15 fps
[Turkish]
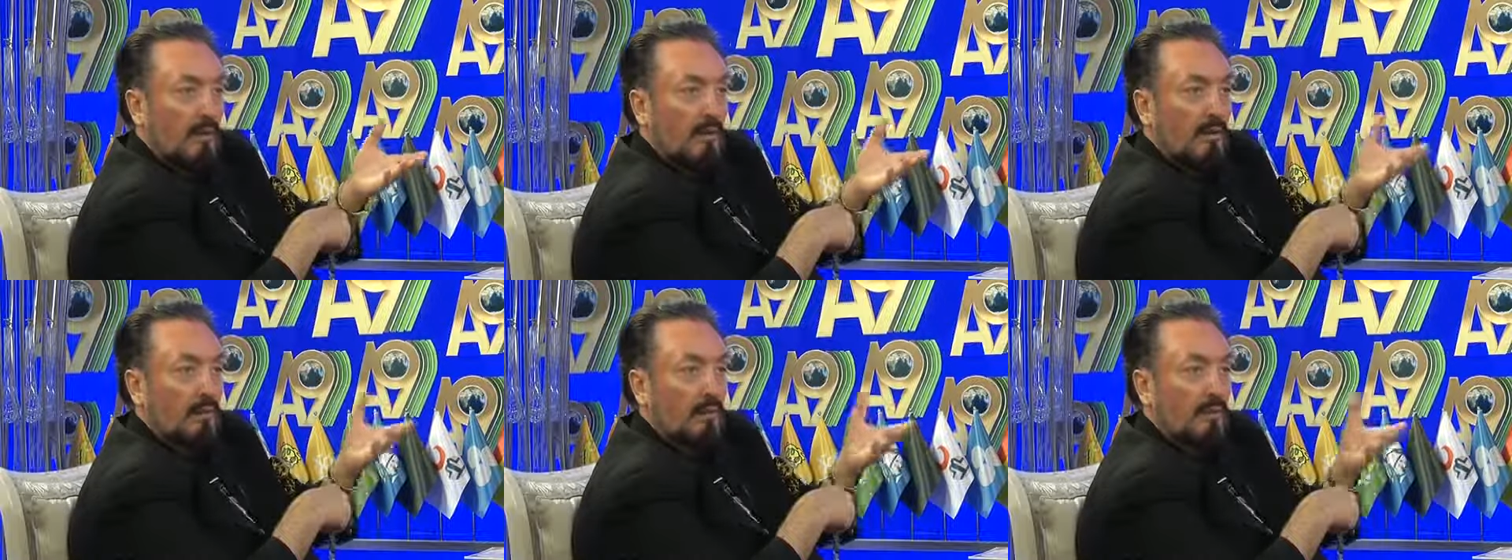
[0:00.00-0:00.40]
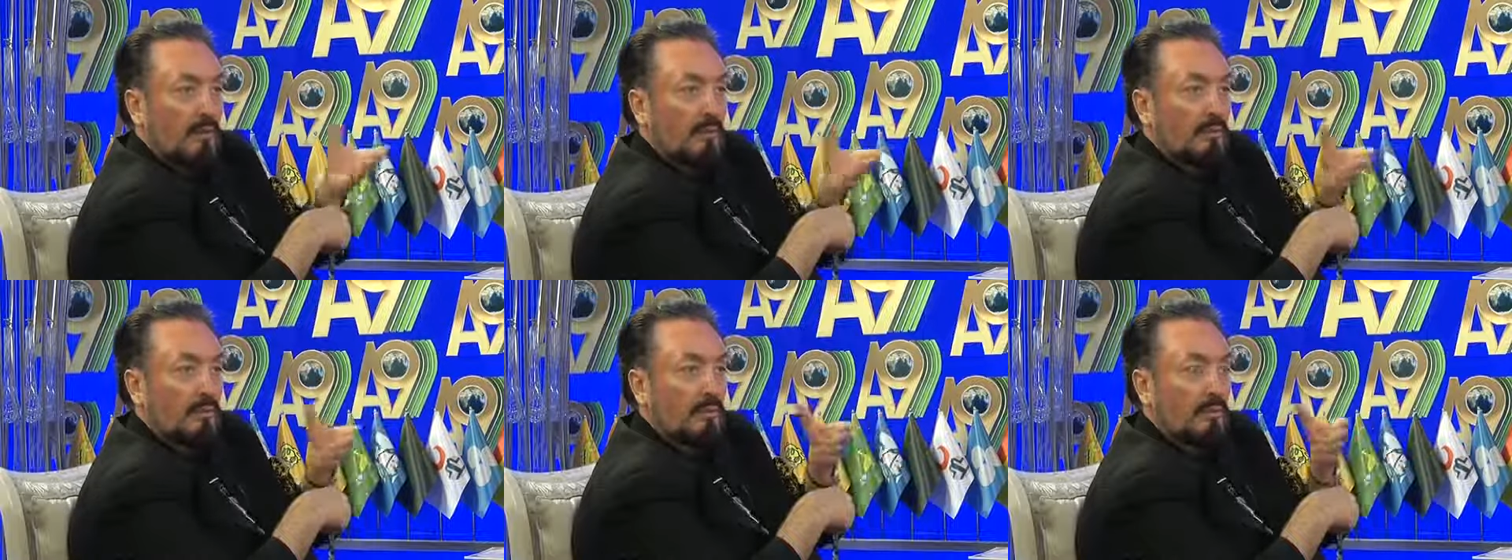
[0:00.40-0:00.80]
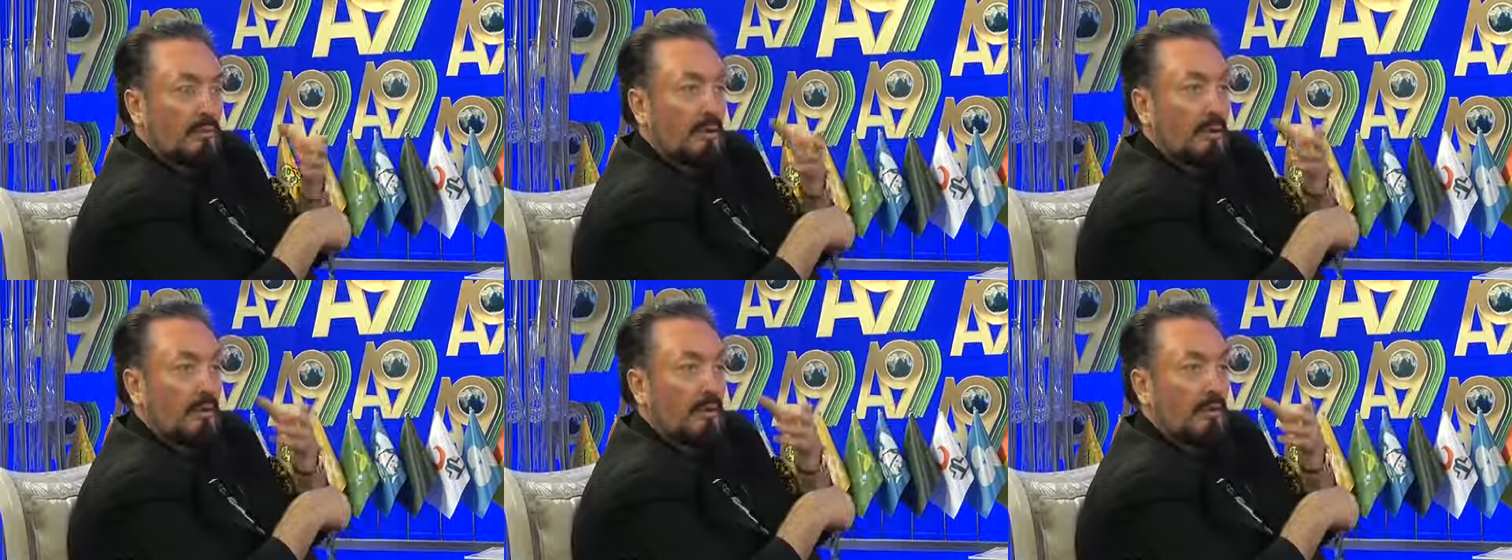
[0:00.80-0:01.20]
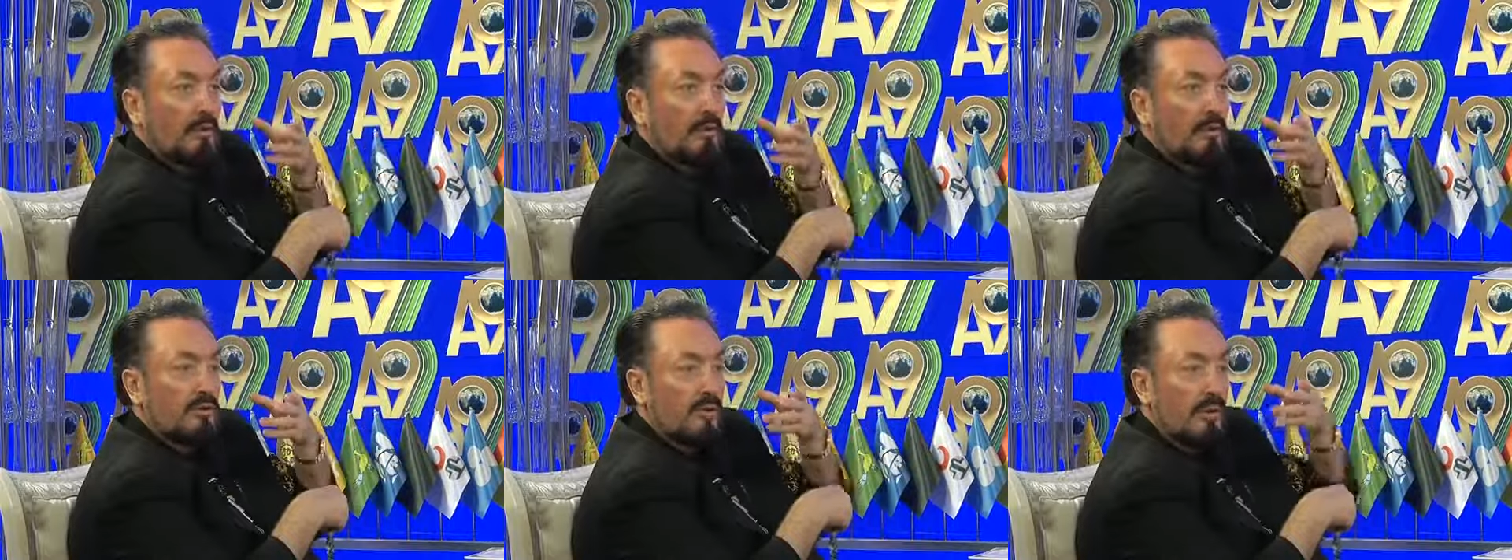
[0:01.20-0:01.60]
Ondan sonra
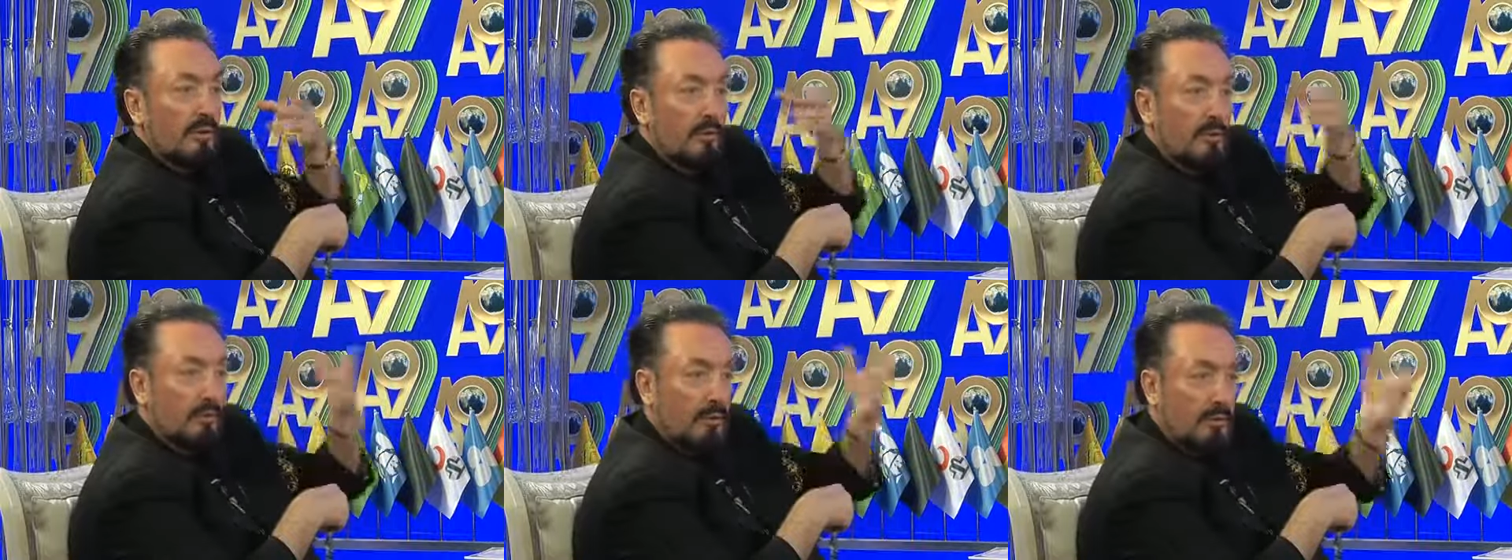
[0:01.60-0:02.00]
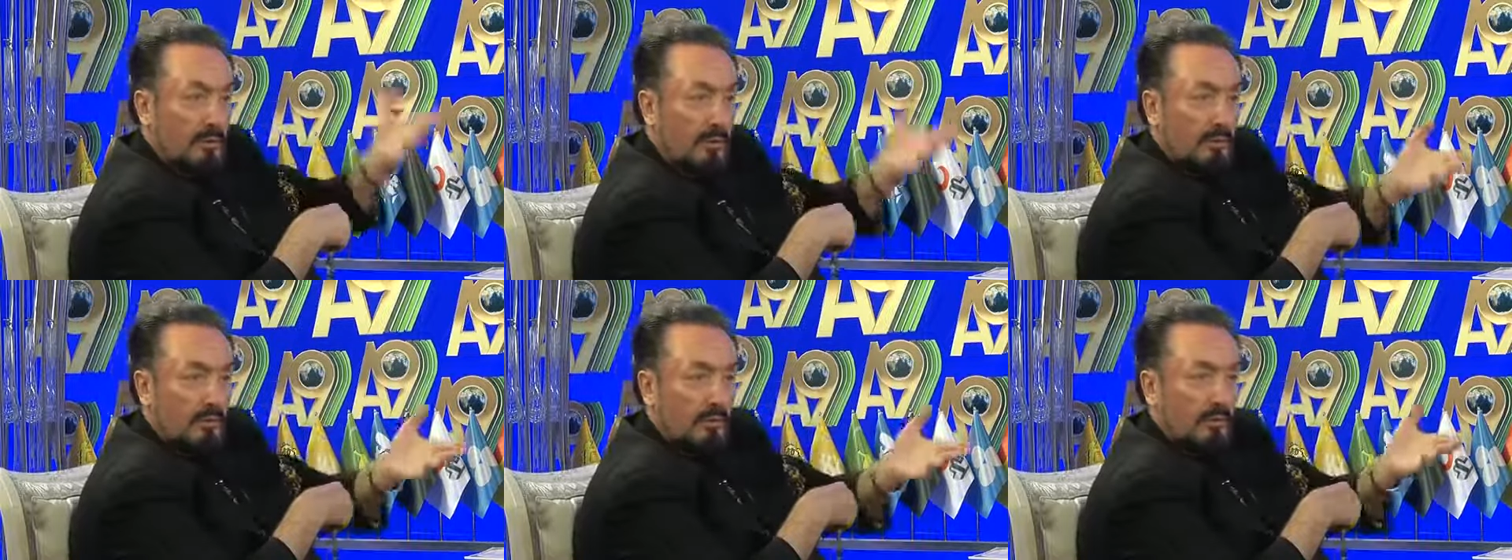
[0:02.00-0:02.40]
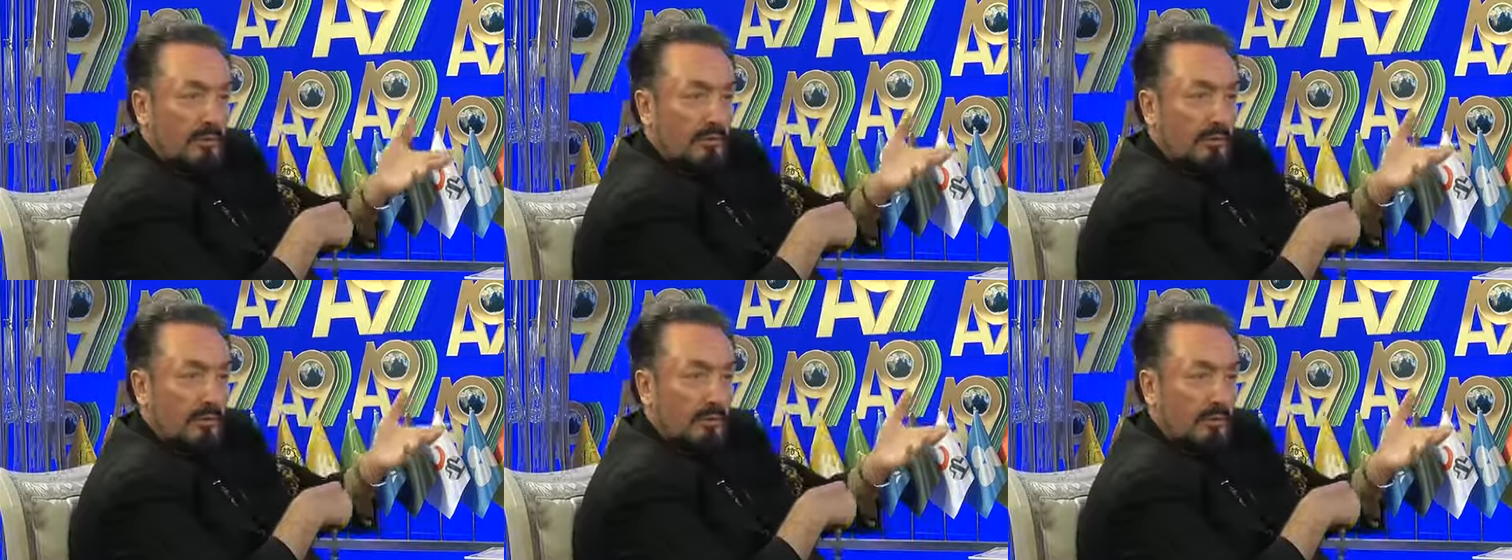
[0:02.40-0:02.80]
cehennemi onlar dolduracak